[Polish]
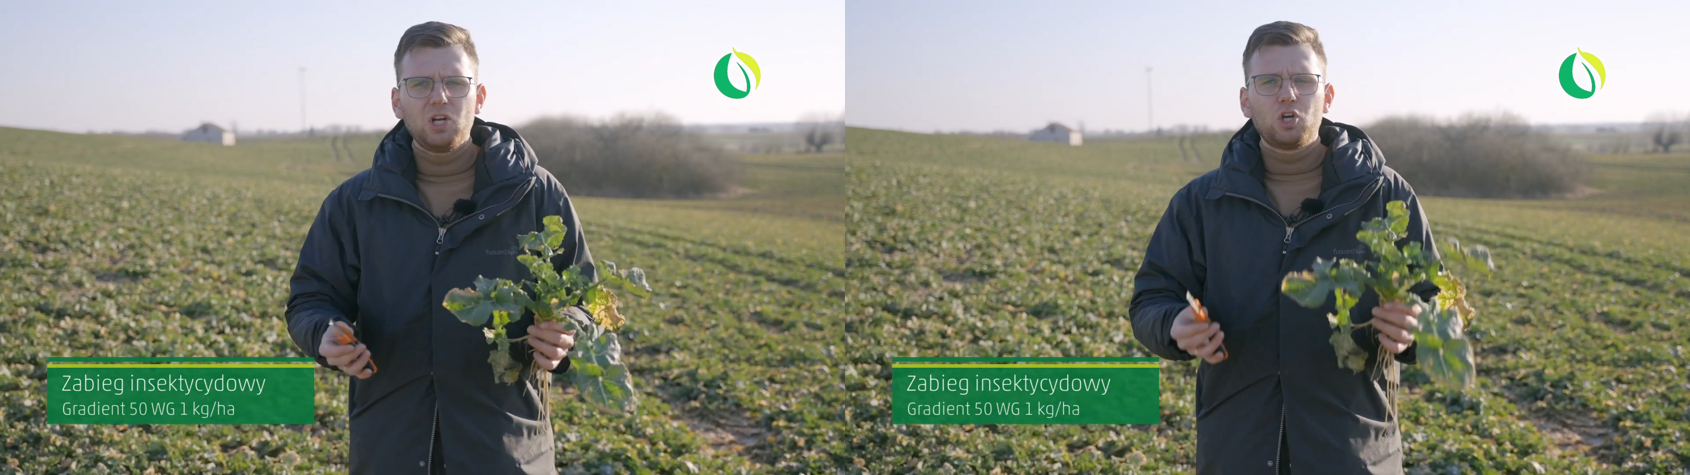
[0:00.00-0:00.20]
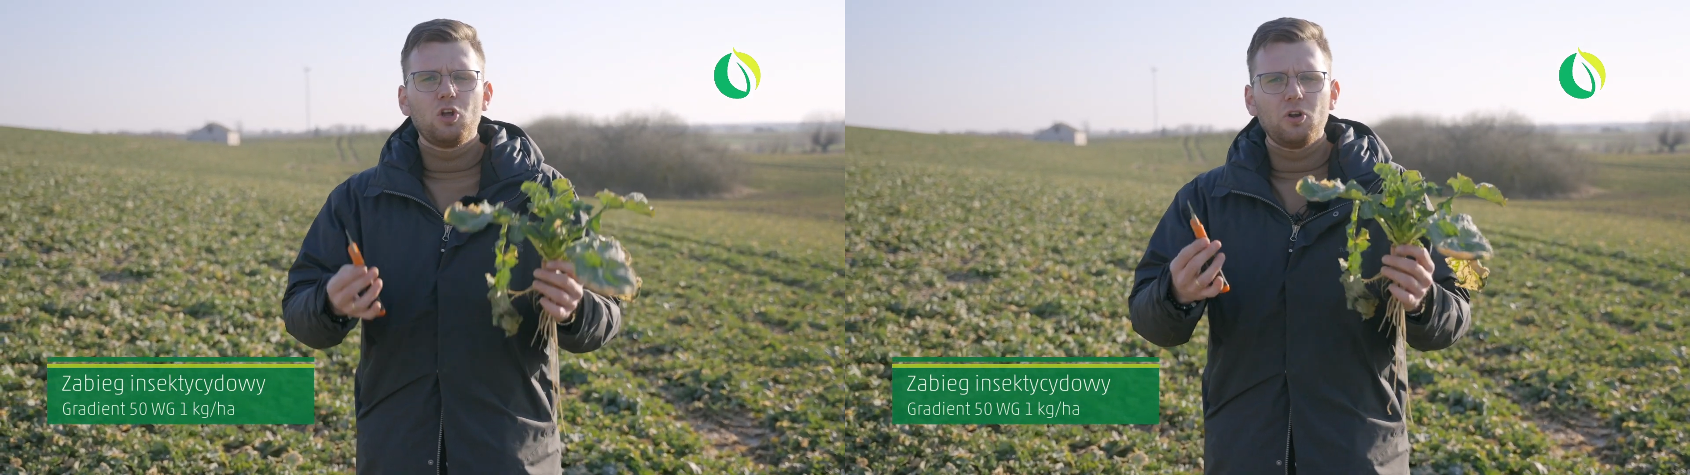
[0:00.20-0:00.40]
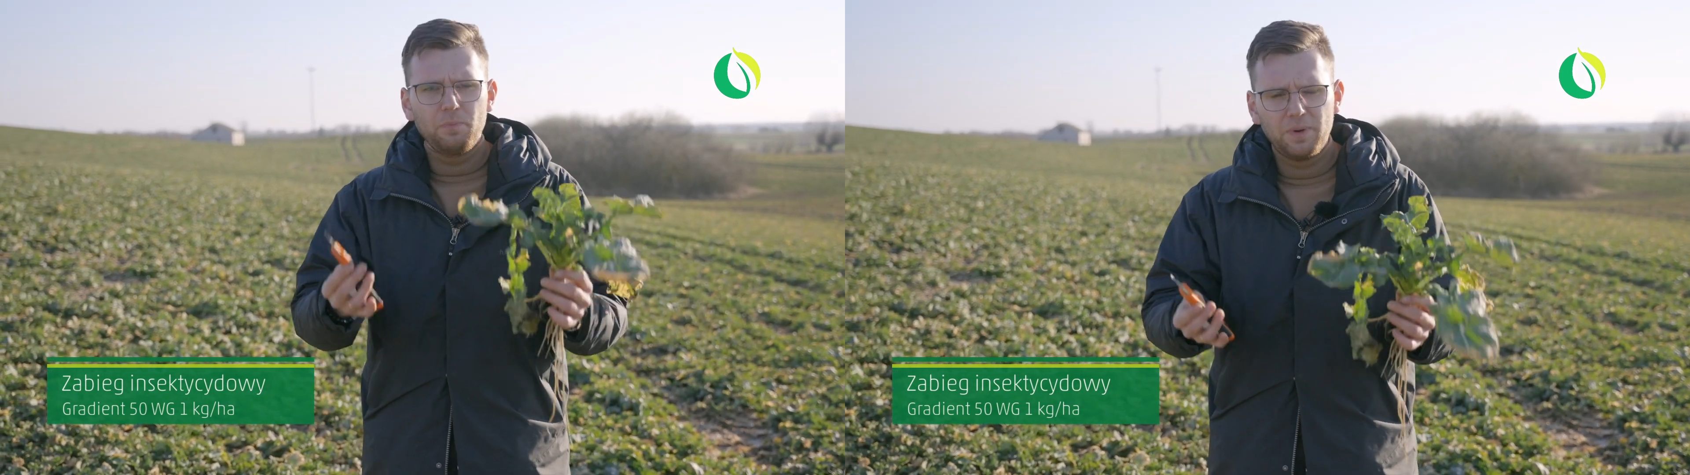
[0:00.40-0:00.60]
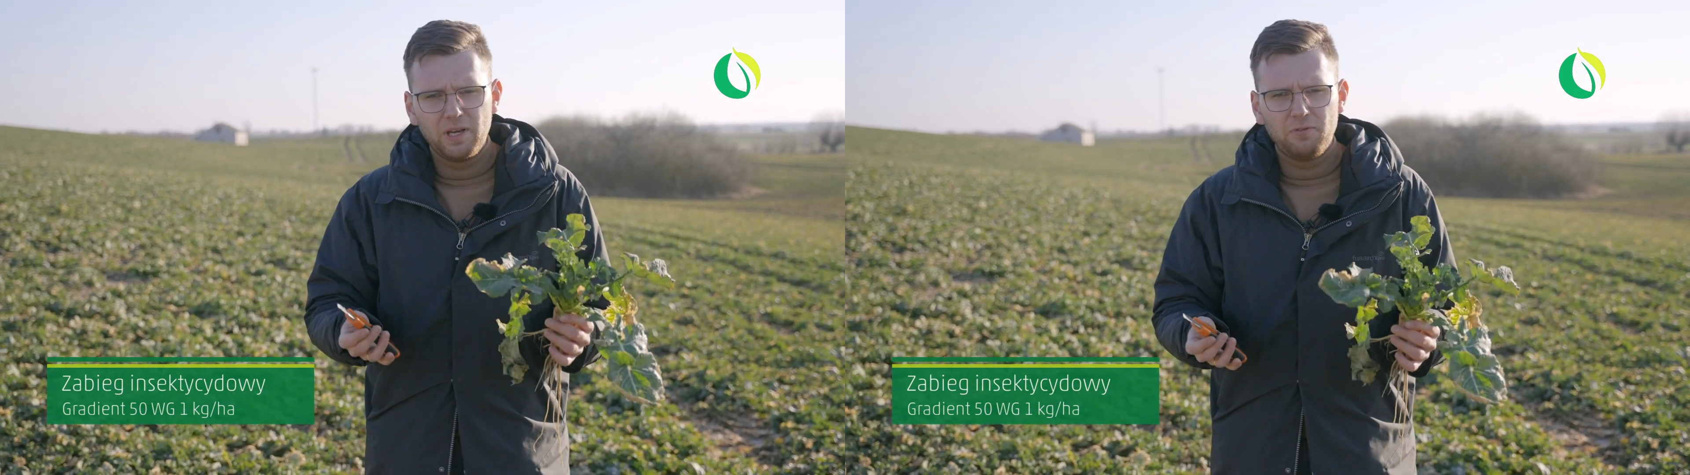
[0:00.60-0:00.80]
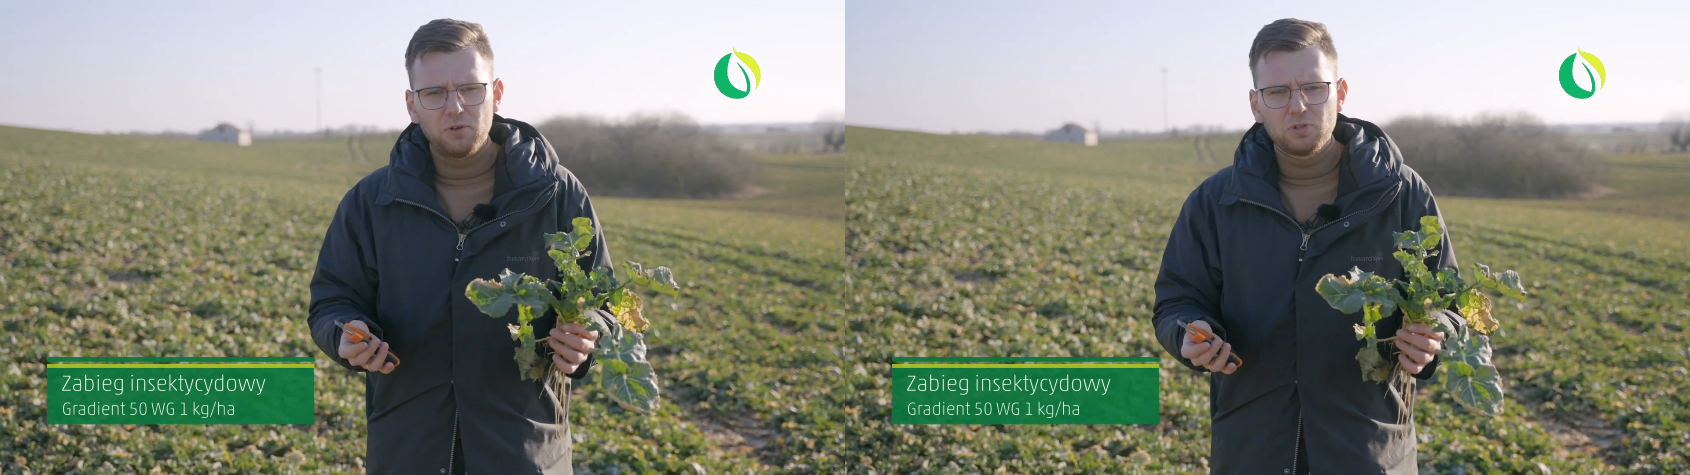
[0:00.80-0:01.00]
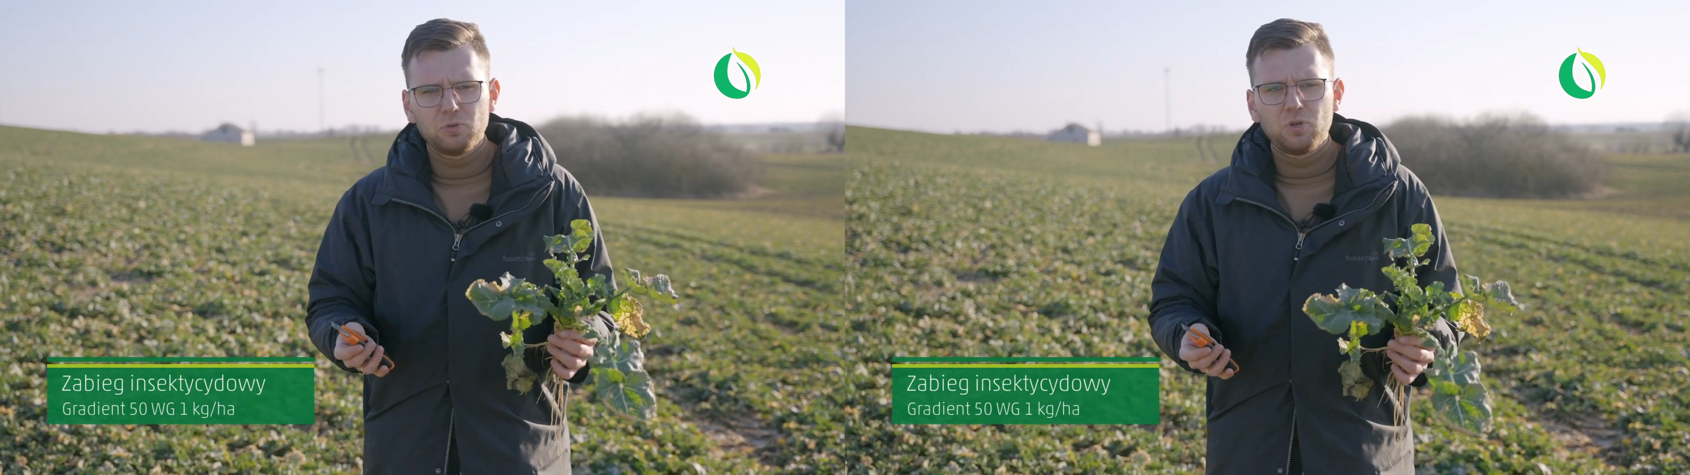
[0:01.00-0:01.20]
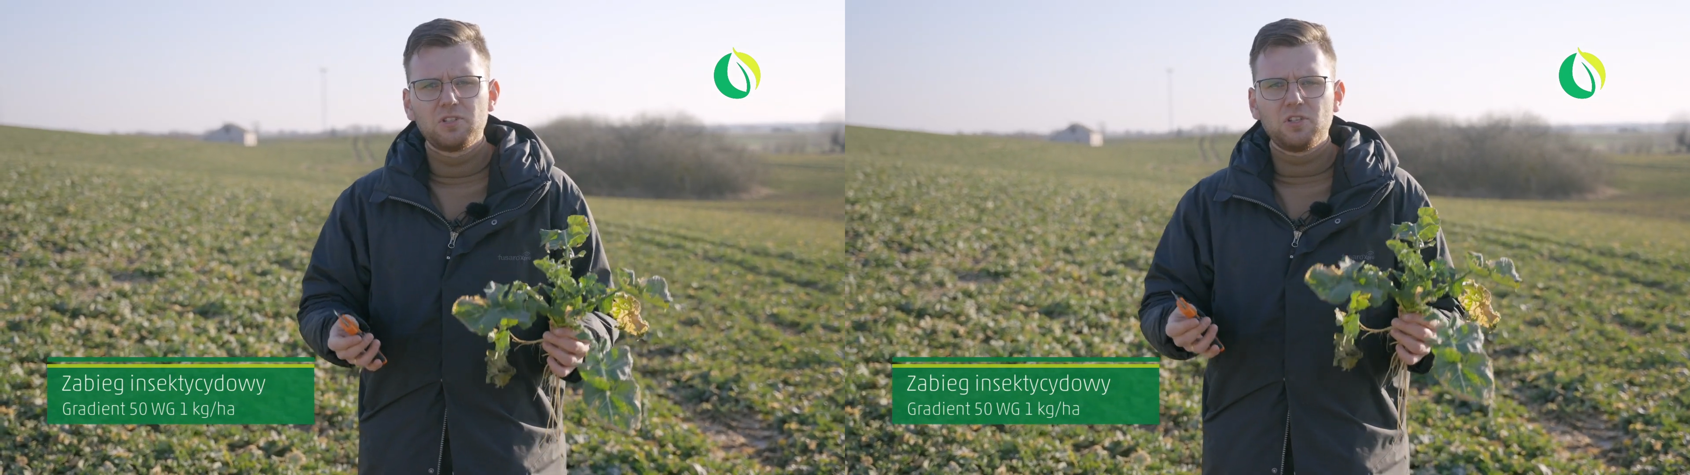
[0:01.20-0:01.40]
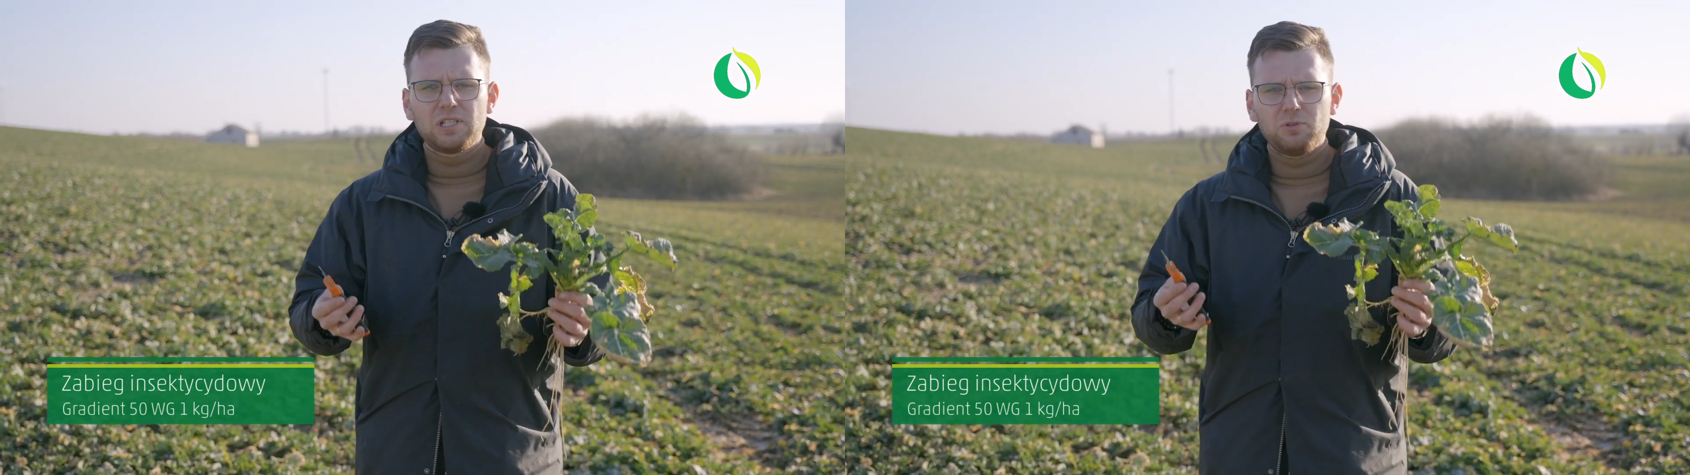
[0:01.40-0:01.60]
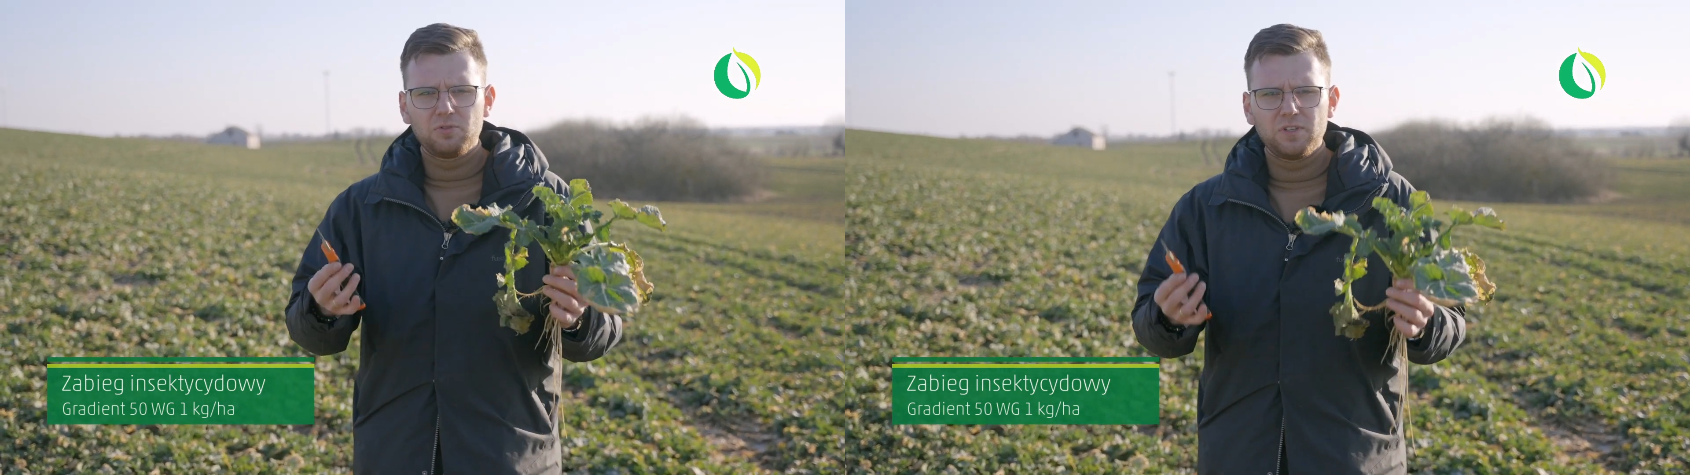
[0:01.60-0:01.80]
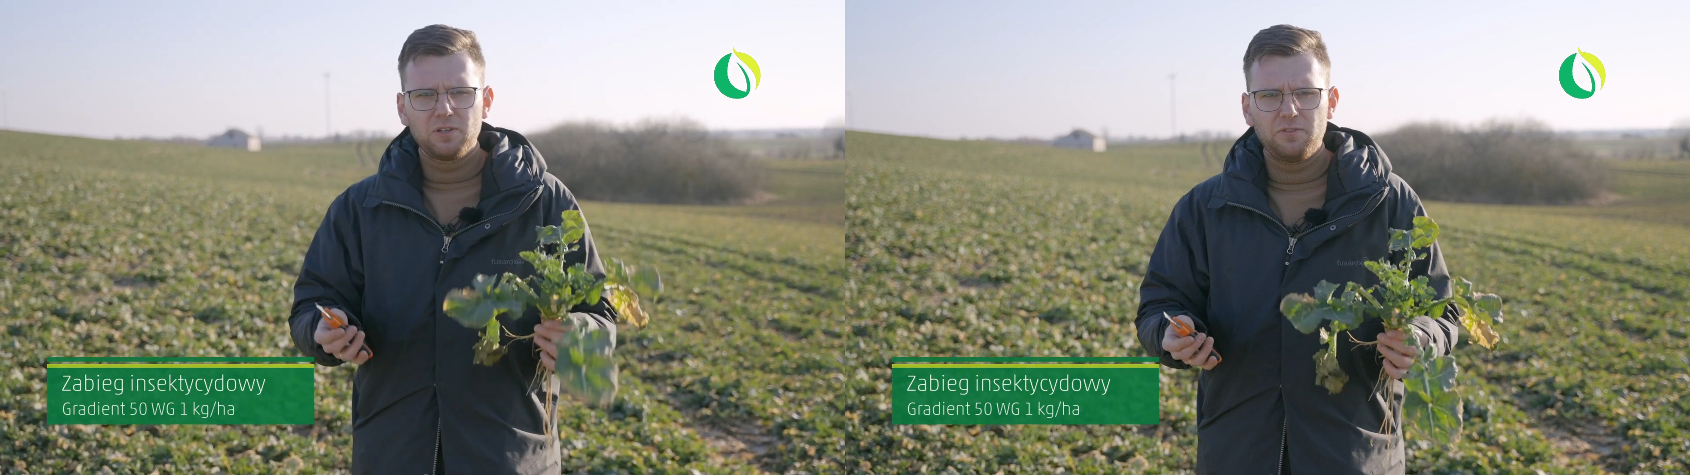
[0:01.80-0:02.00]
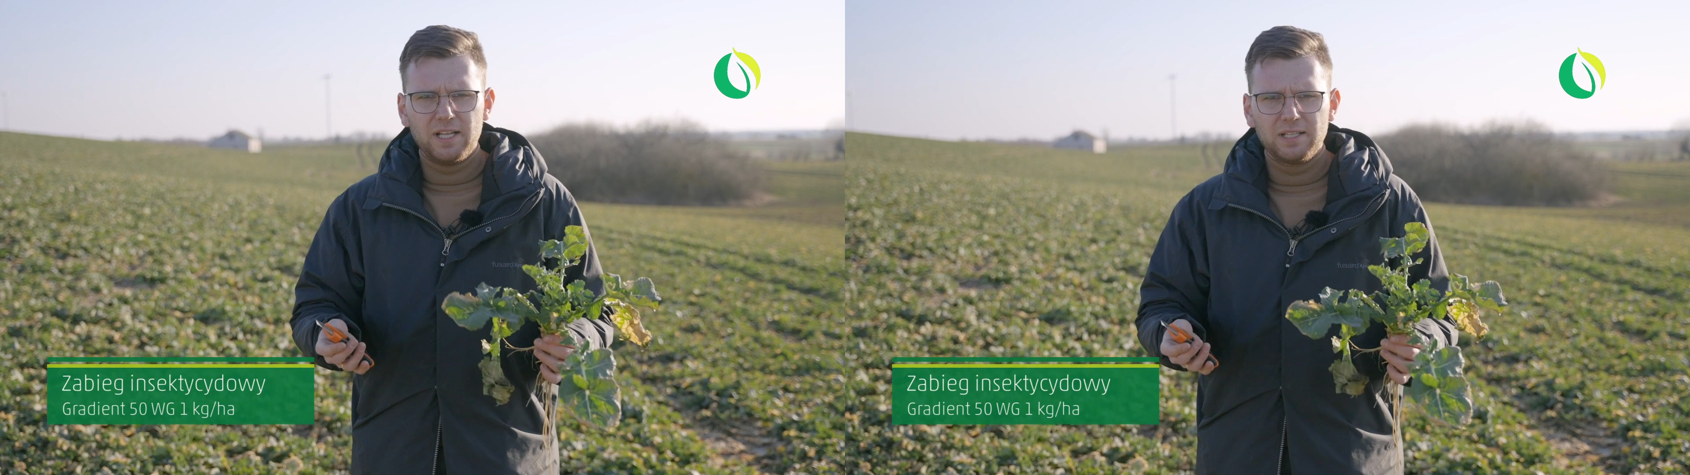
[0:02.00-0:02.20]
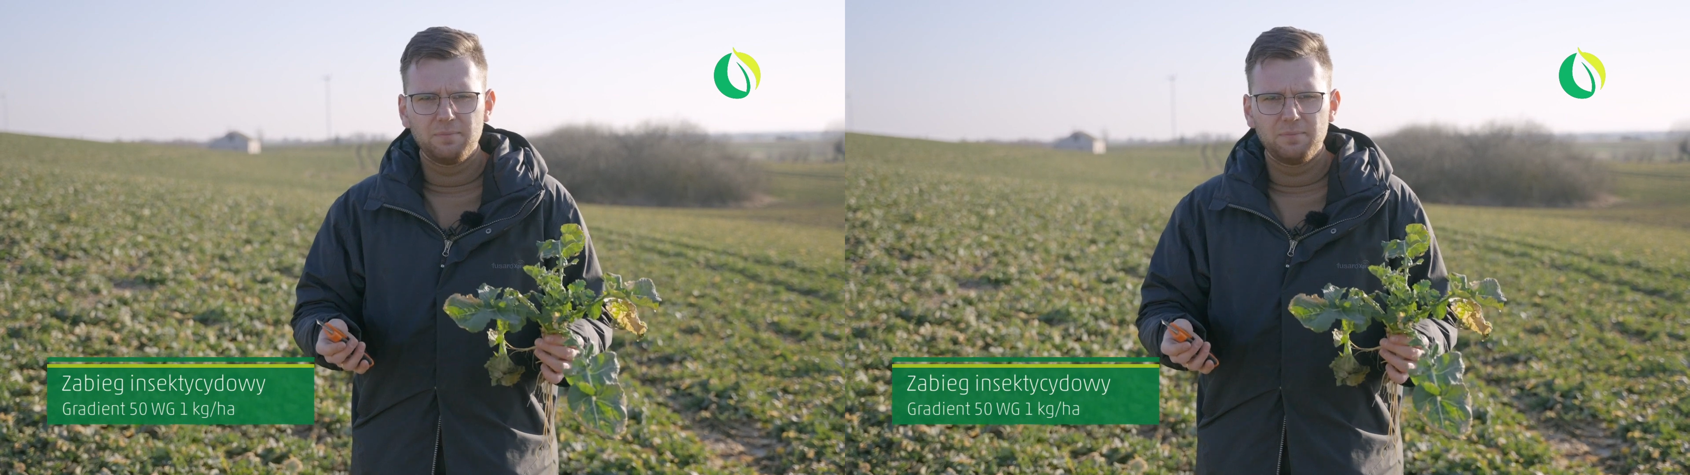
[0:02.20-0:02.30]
chloropirifos, który został już wycofany.